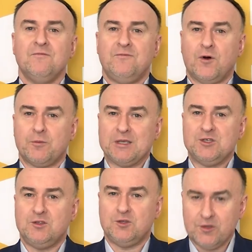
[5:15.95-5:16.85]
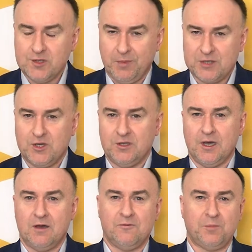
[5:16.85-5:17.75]
w formacie do
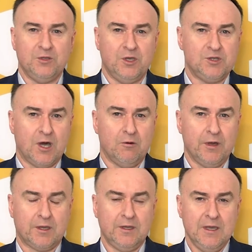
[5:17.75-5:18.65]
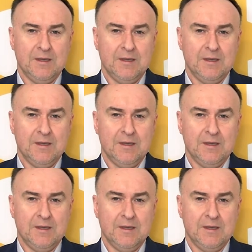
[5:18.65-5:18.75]
zobaczenia w poniedziałek